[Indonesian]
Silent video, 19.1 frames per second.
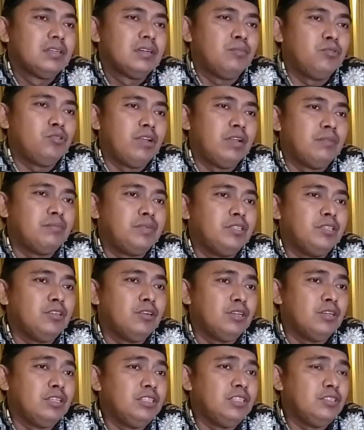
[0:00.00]
Kebetulan
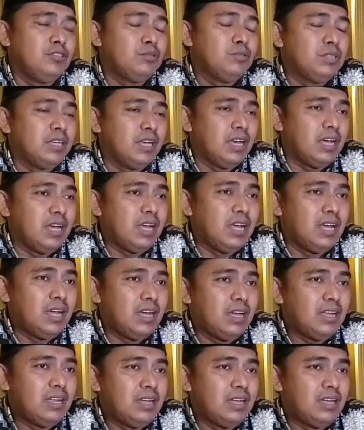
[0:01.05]
beliau ini juga